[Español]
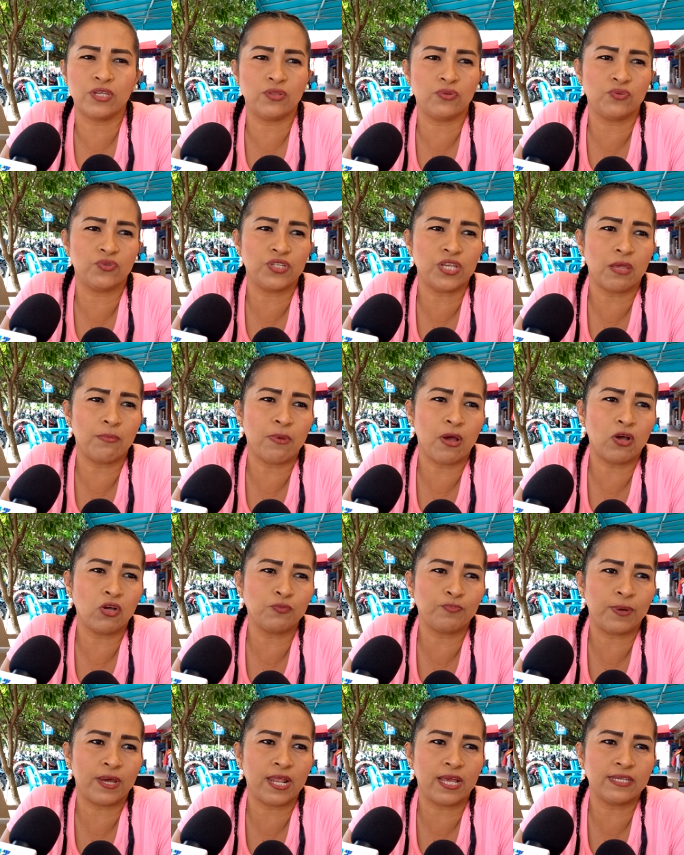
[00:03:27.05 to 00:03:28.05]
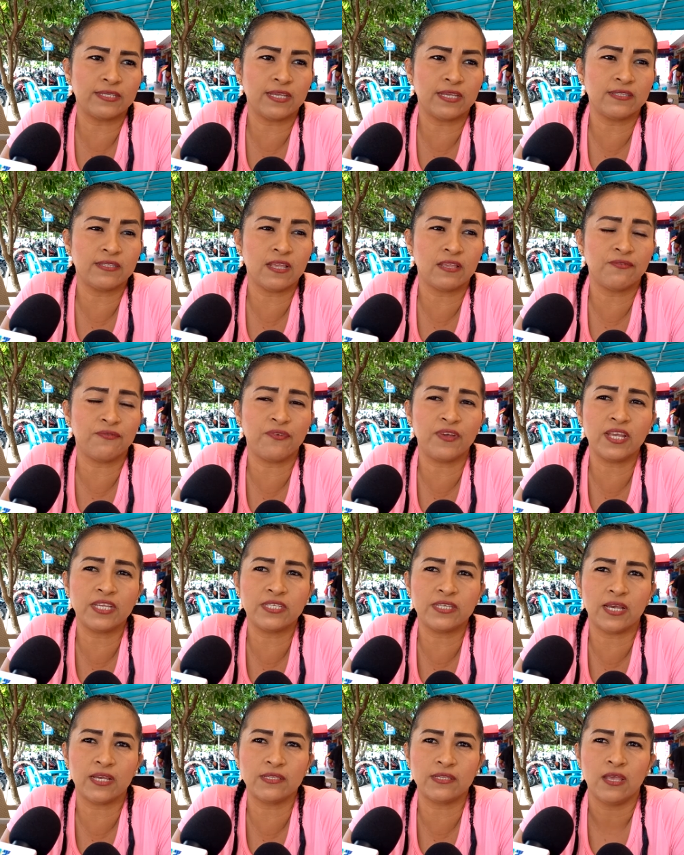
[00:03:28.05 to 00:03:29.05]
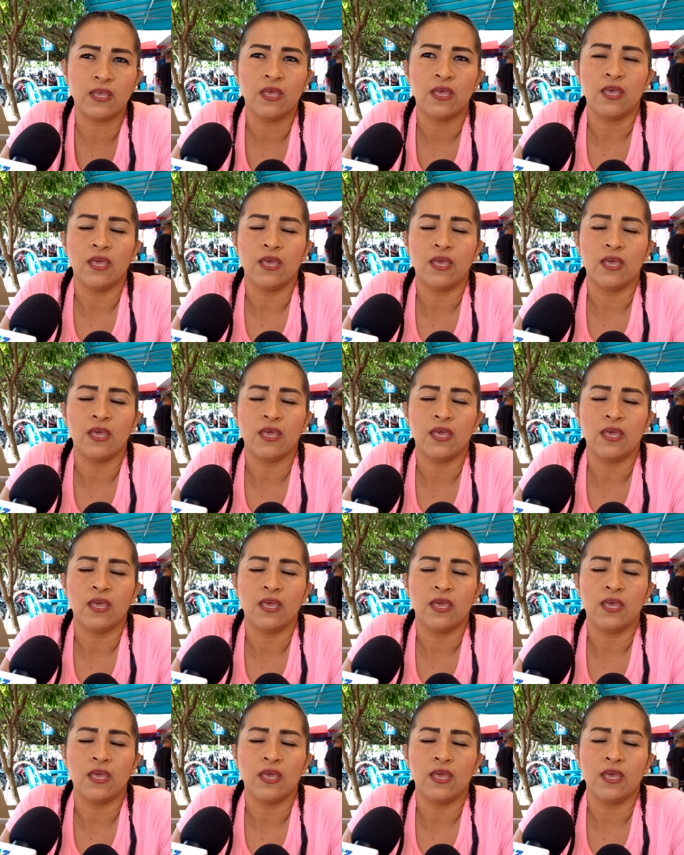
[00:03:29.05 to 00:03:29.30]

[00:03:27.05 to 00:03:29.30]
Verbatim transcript: entusiasmados para esas, fechas.